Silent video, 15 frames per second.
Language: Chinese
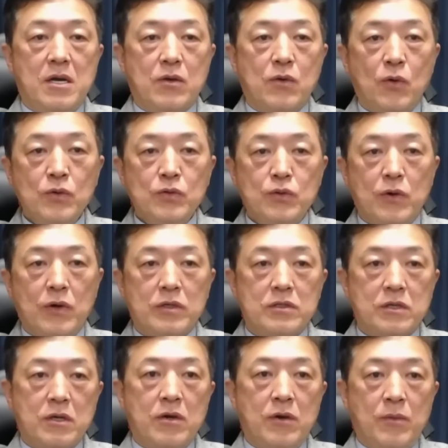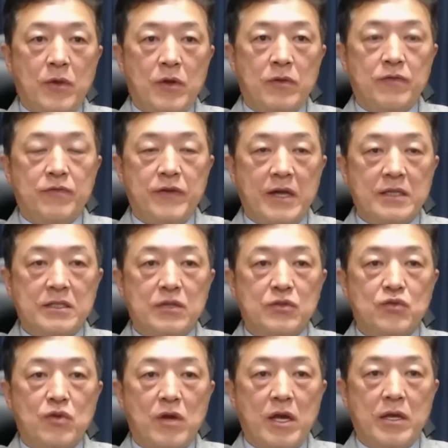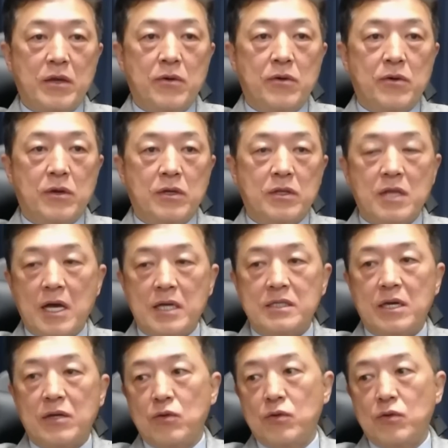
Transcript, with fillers: 工作，这个我们发现出来以后呢，大家都